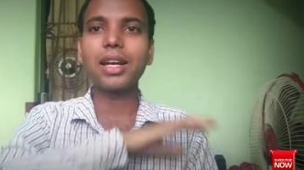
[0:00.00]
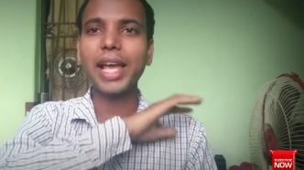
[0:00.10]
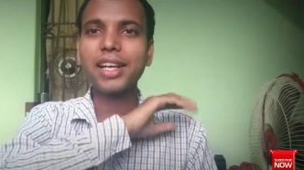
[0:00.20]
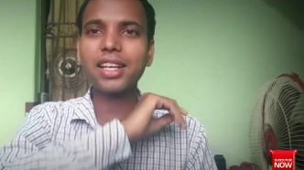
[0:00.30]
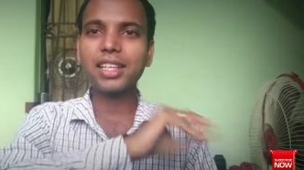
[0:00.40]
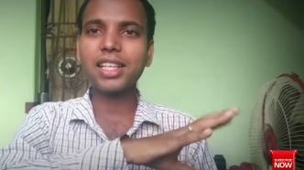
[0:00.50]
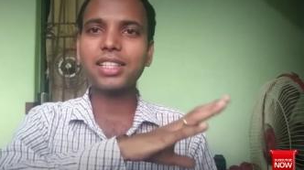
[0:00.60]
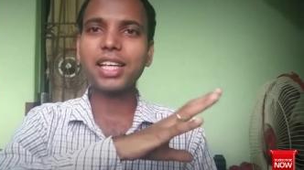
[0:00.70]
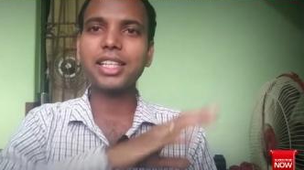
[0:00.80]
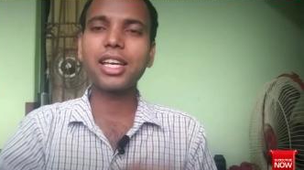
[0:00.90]
लाइक
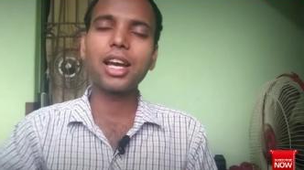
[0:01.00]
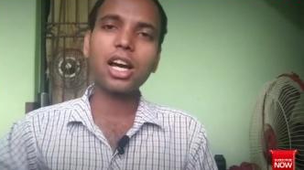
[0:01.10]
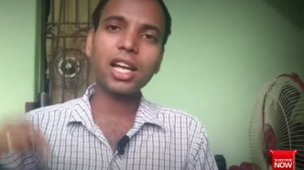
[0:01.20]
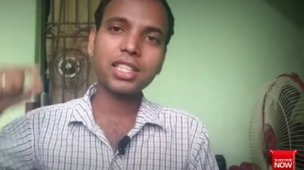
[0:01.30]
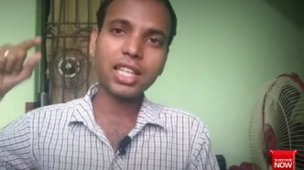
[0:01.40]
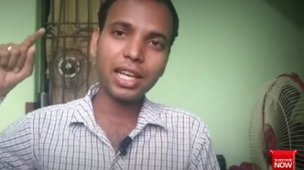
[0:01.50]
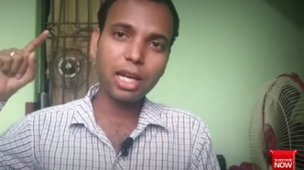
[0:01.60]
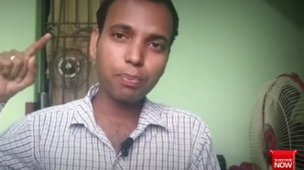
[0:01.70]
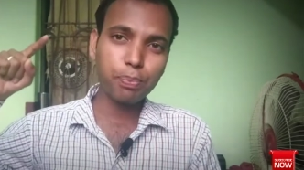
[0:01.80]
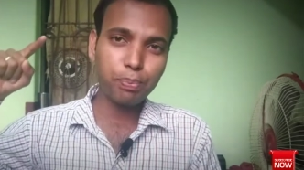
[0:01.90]
करके जाइए अगर
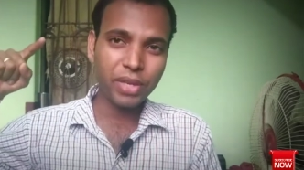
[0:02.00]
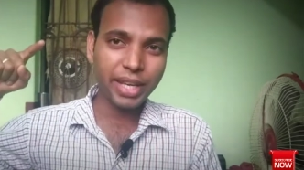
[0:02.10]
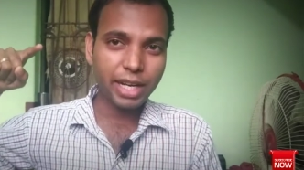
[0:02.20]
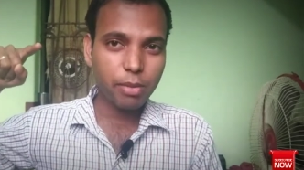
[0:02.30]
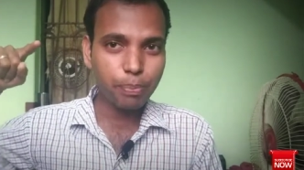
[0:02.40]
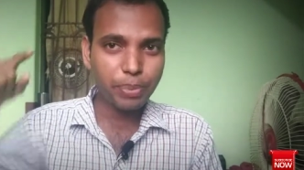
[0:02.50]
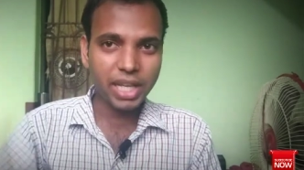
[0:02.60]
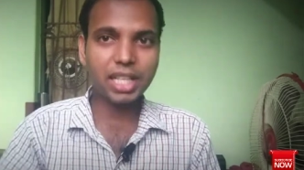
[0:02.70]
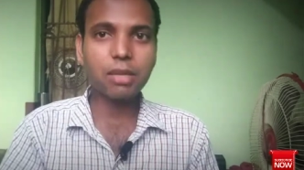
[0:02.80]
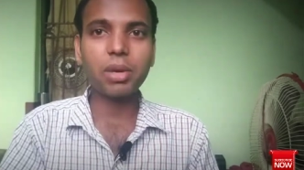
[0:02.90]
चैनल चैनल में
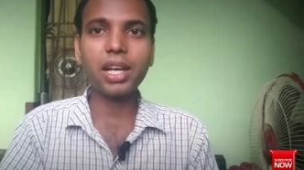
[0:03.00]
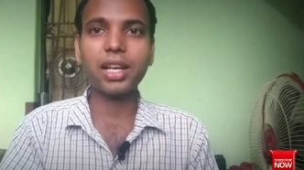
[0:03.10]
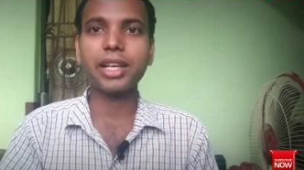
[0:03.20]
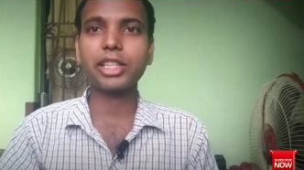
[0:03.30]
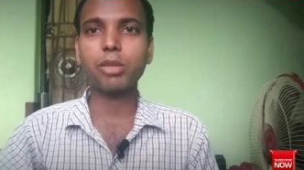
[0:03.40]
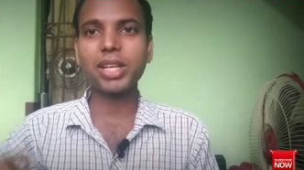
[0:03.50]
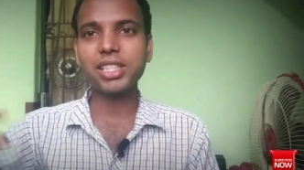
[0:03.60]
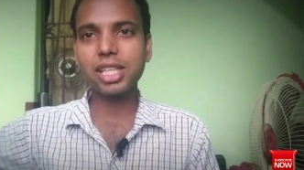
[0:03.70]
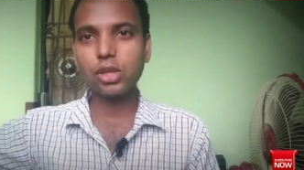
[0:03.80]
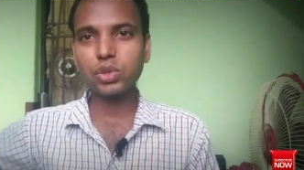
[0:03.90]
पहली बार आए हैं तो
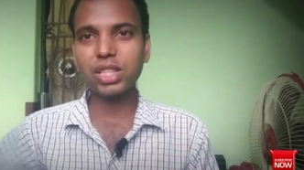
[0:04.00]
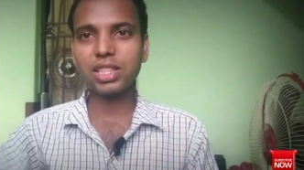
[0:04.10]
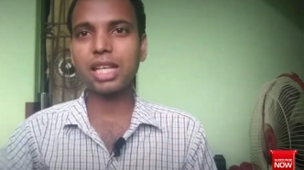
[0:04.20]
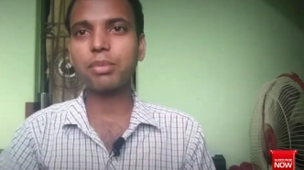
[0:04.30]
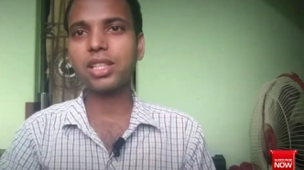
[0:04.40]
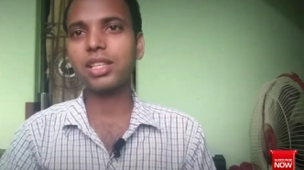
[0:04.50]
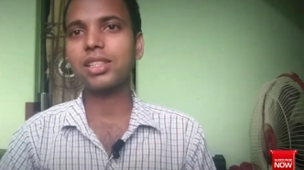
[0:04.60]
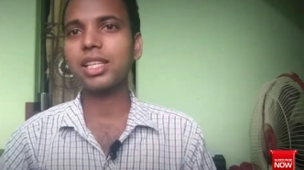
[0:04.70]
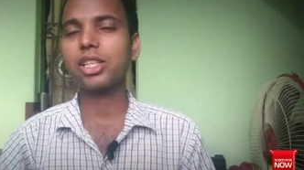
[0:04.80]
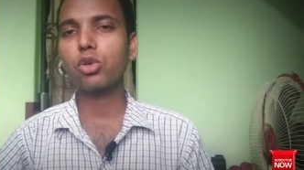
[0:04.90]
हमारे चैनल को सब्सक्राइब
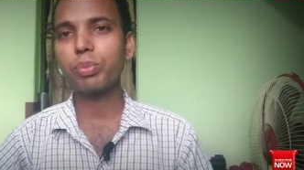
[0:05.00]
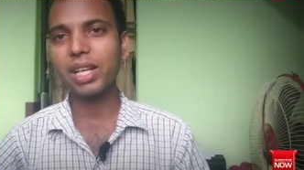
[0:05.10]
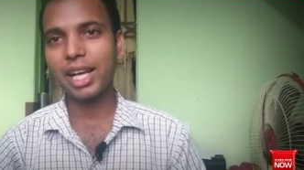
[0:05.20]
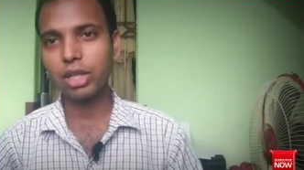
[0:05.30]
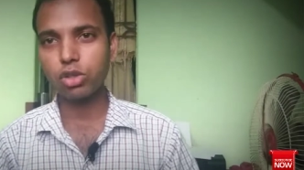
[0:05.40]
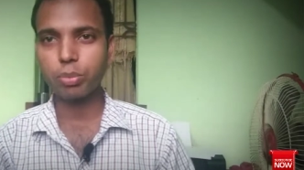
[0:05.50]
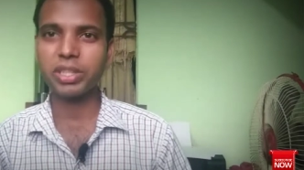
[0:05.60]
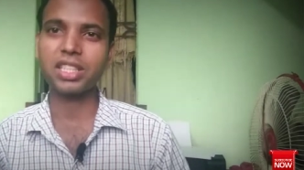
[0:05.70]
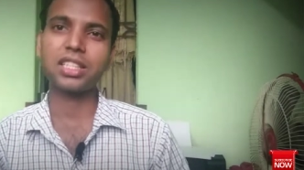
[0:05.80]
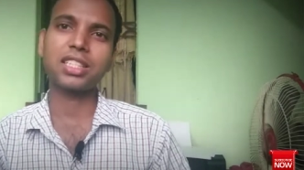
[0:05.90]
करके जाइए और बेल आइकन को
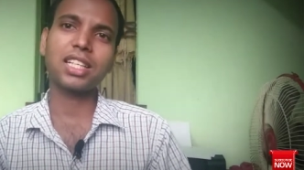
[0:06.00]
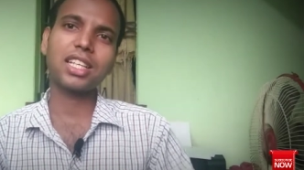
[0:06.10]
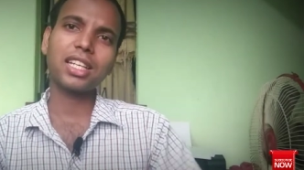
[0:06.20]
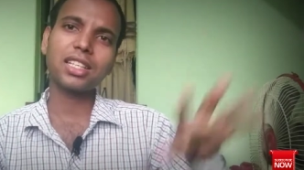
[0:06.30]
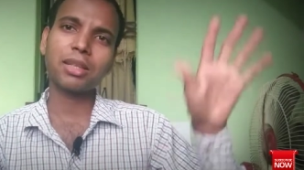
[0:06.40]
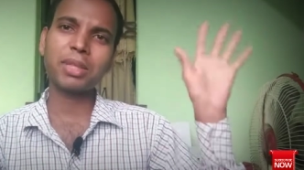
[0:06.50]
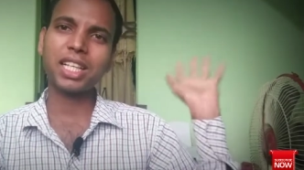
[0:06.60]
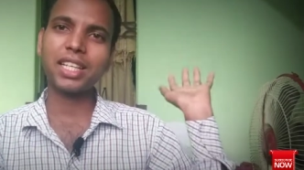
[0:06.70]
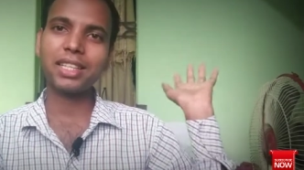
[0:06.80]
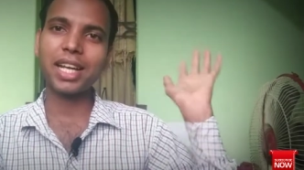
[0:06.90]
प्रेस करिए चलिए तब
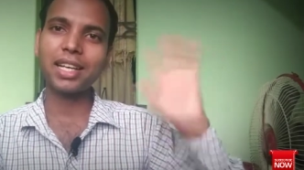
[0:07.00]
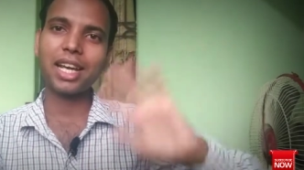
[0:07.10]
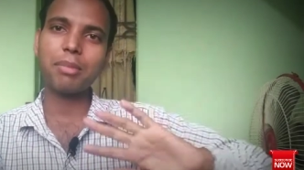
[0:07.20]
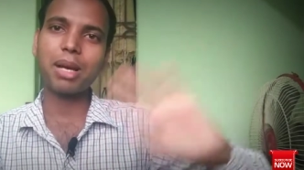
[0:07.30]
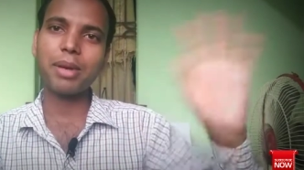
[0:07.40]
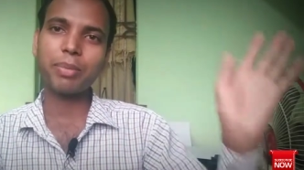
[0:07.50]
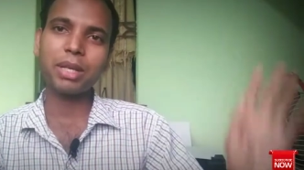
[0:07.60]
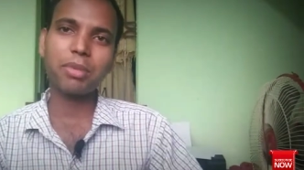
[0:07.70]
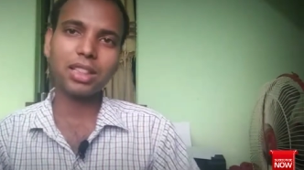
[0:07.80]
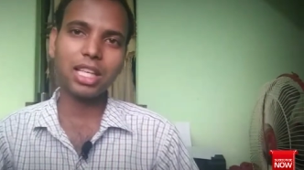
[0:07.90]
तक के लिए टाटा बाय बाय
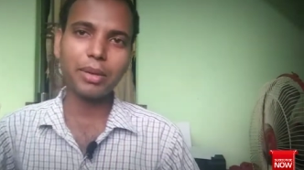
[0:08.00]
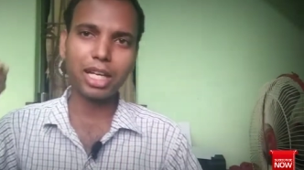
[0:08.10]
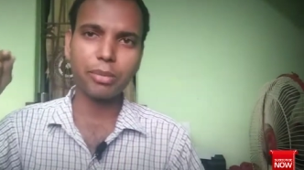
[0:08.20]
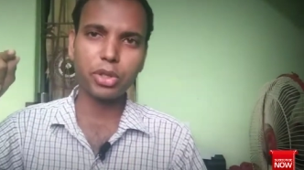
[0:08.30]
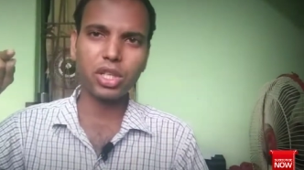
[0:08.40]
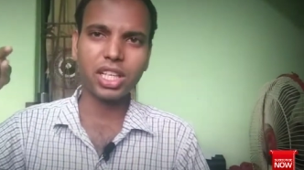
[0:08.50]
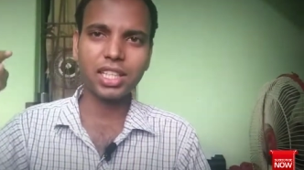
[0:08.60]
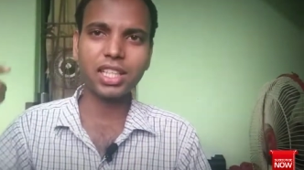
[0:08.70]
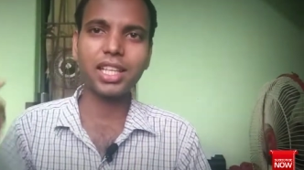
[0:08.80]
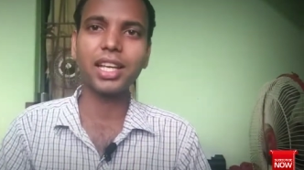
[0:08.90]
फिर मिलते हैं अगले वीडियो
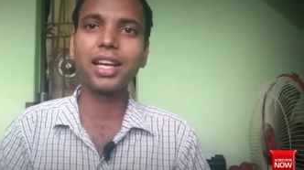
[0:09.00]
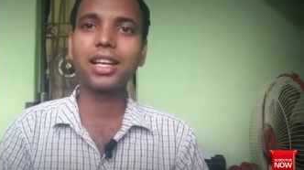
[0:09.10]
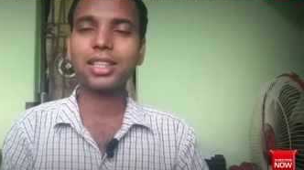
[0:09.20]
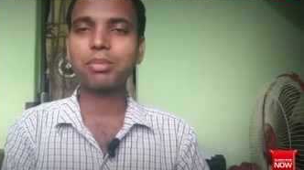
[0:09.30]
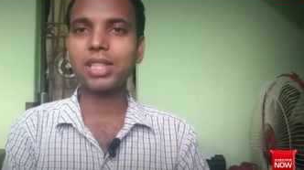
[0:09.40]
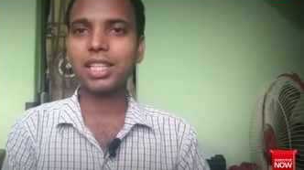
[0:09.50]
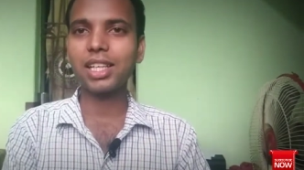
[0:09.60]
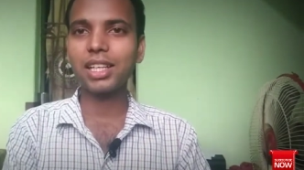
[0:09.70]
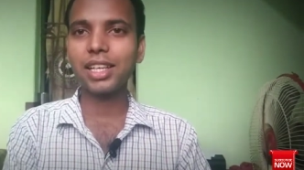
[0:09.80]
लेकर के तब तक के